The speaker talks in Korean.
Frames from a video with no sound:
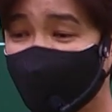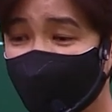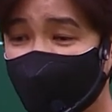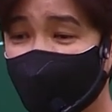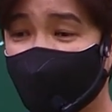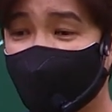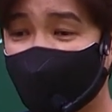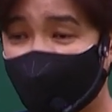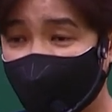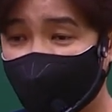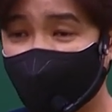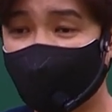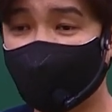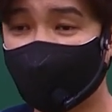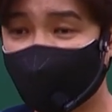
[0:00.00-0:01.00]
주제,
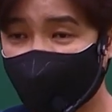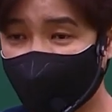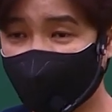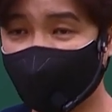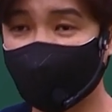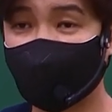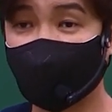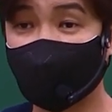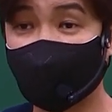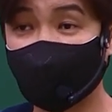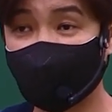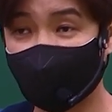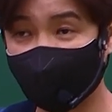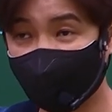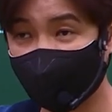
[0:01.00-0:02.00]
갈래, 특징,
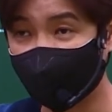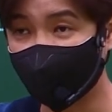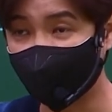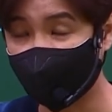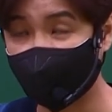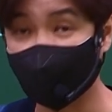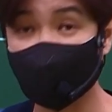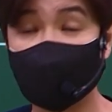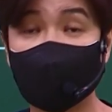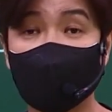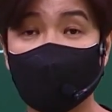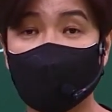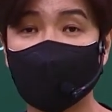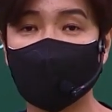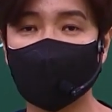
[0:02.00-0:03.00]
작가의 작품의 경향 이거
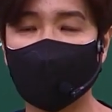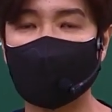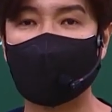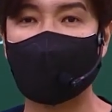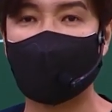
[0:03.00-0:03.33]
외우는 거